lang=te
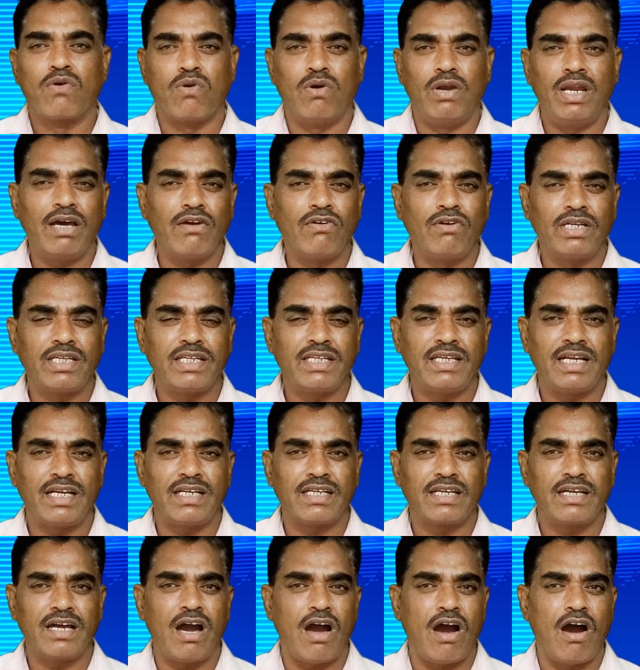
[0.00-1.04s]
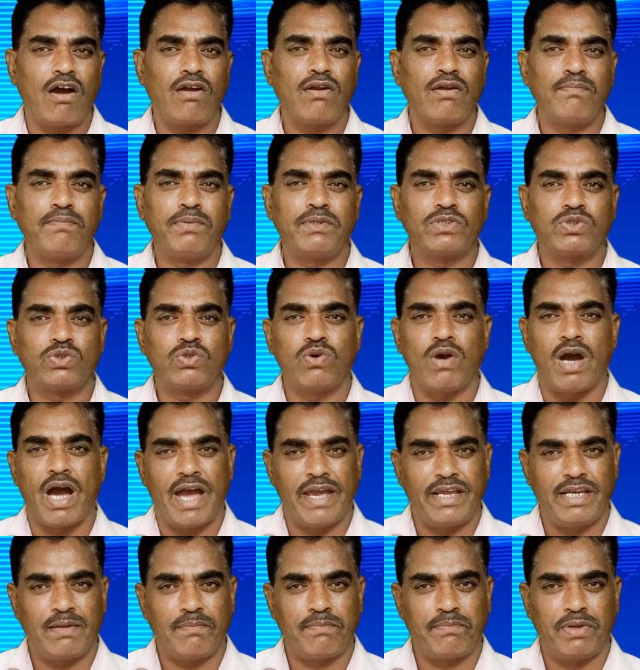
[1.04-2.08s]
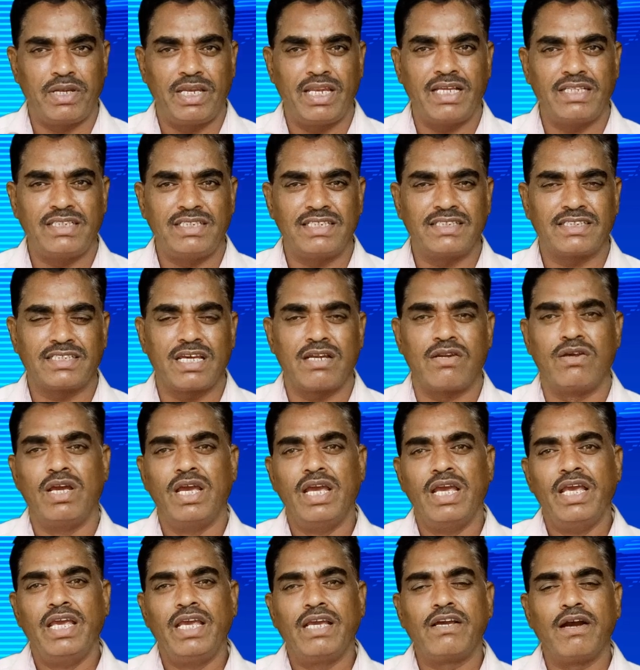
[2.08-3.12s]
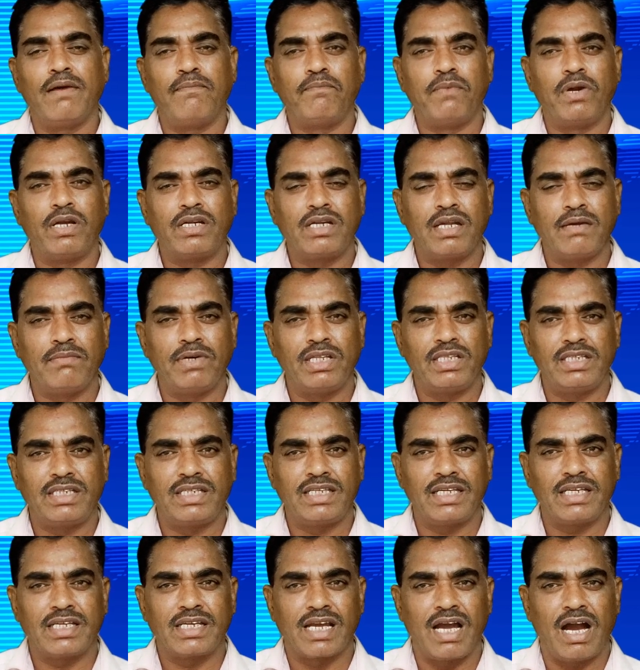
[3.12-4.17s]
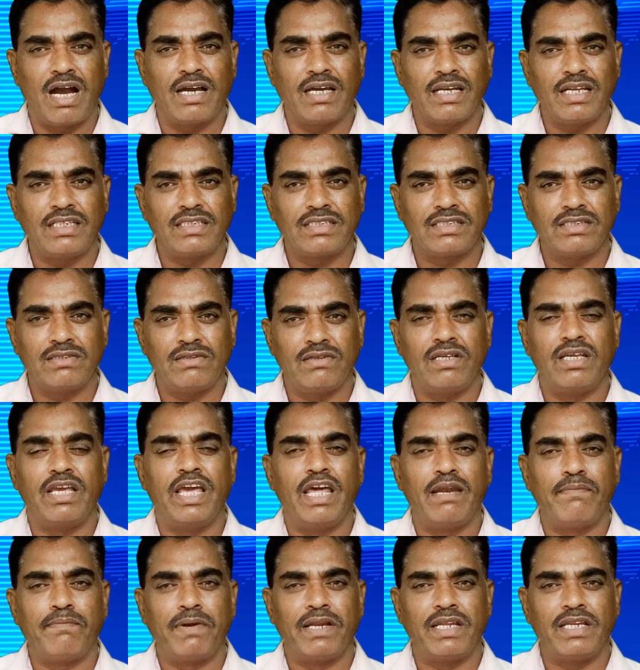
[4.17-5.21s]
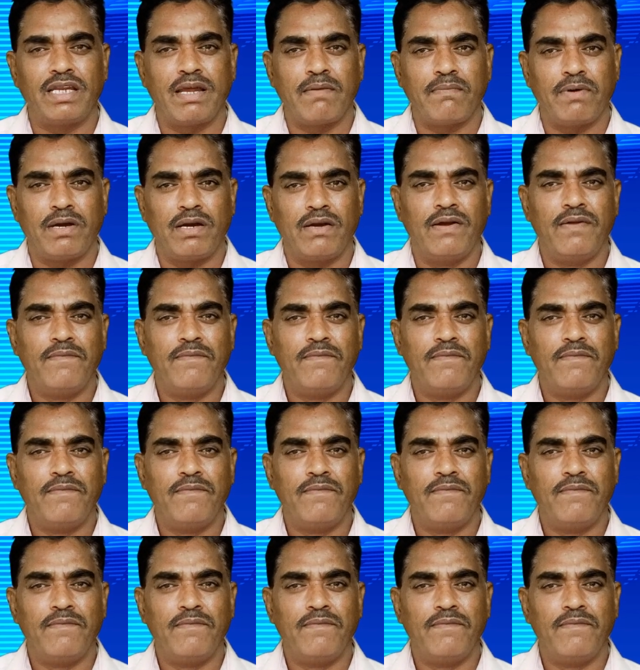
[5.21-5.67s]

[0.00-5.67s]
కొల్లగొట్టినట్టుగా ఆరోపిస్తూ ఆయన ఫిర్యాదు చేశారు ఇక మొట్టమొదటి కాంగ్రెస్ ఏర్పడిన